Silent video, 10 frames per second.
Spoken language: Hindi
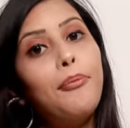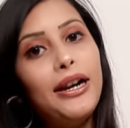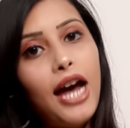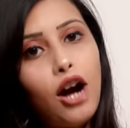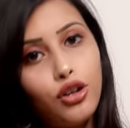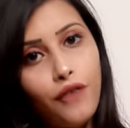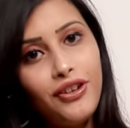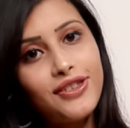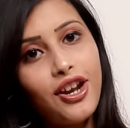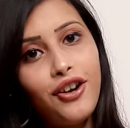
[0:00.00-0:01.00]
बट आउट ऑफ
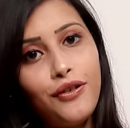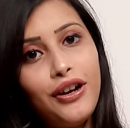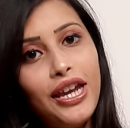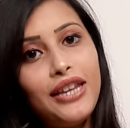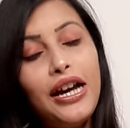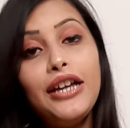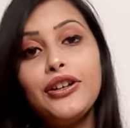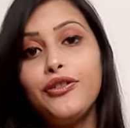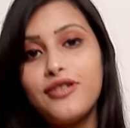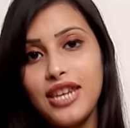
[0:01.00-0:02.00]
स्टॉक हो गया था
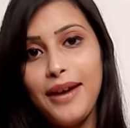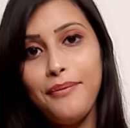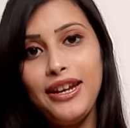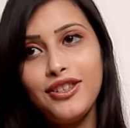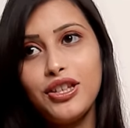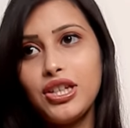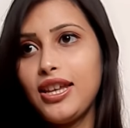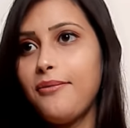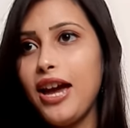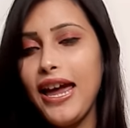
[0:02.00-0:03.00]
तो उस टाइम मैंने सोचा
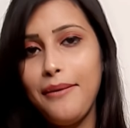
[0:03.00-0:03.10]
था मैं